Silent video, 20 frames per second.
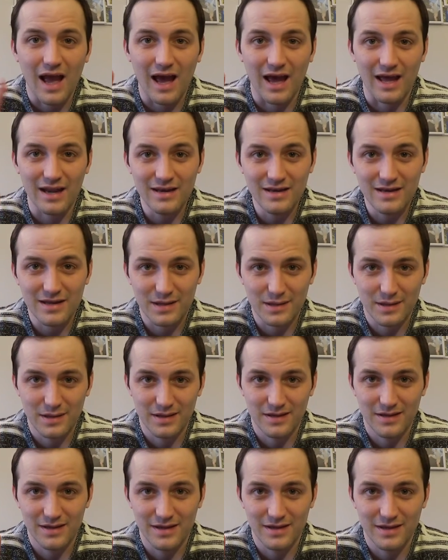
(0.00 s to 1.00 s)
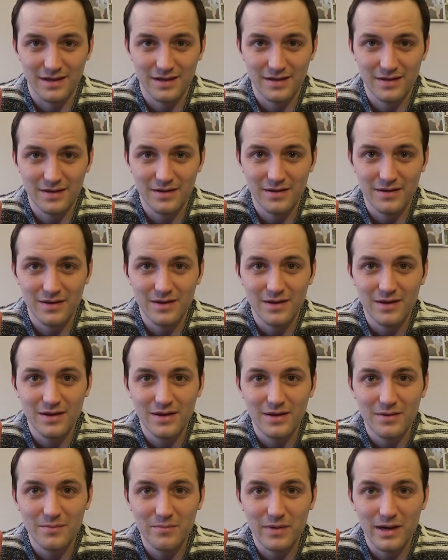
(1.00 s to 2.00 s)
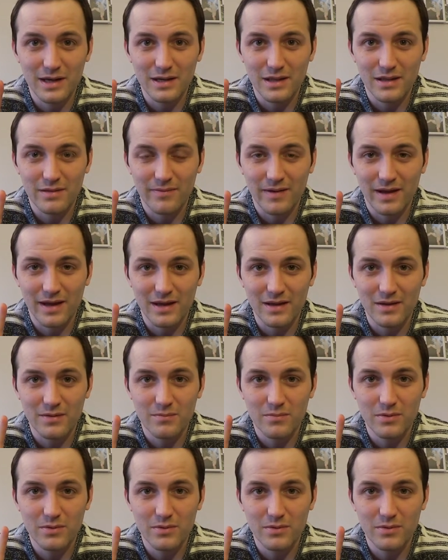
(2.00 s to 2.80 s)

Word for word: Anders hingegen bei zwei